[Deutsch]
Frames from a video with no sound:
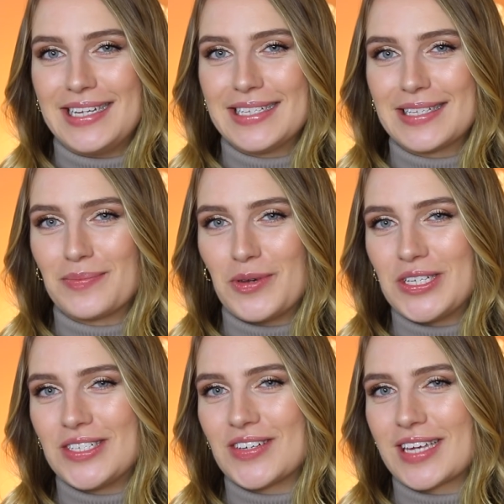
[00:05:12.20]
nächstes
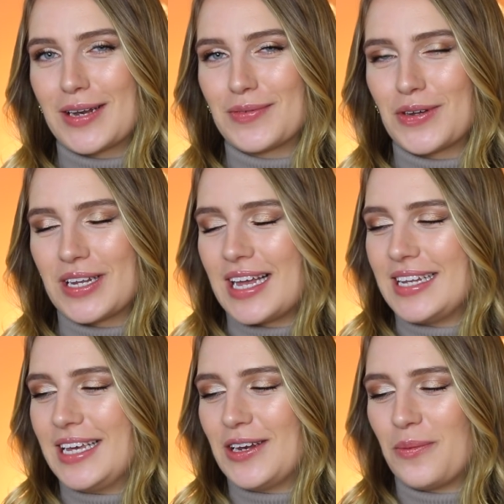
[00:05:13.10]
möchte ich euch gerne von
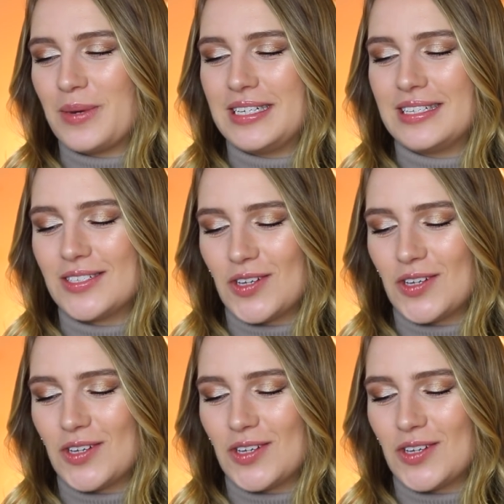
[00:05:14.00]
Garnier nochmal diesen